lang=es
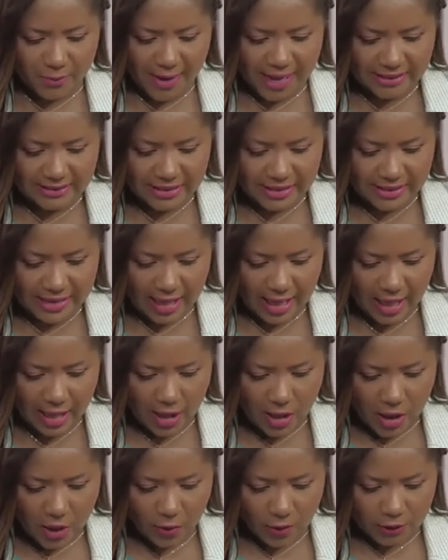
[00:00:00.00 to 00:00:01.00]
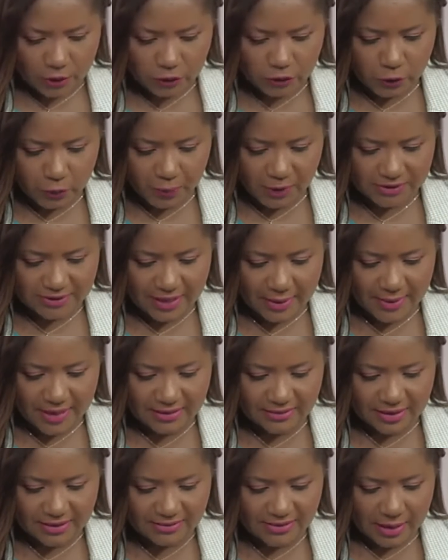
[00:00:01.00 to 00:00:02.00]
en informática cuando
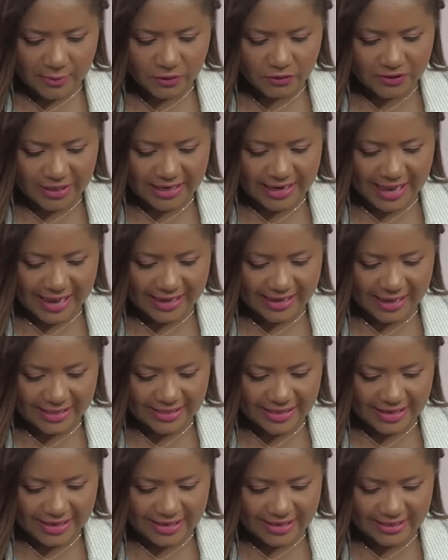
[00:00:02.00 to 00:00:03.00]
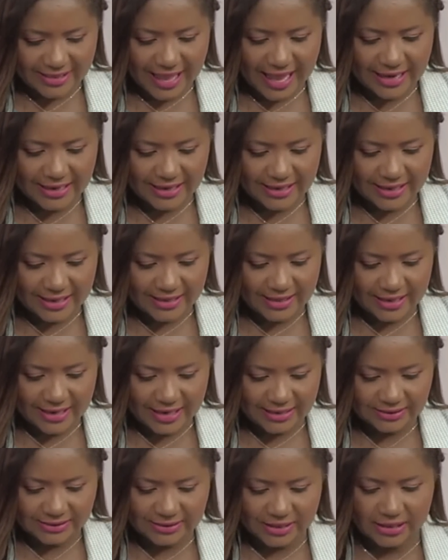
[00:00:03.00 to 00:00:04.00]
supuestamente estamos en la era digital
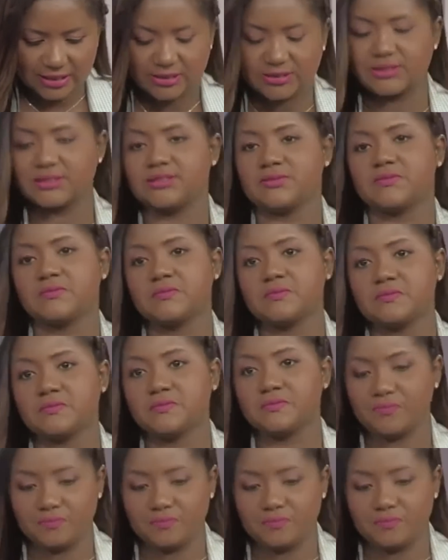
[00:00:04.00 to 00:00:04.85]
y de las TICs?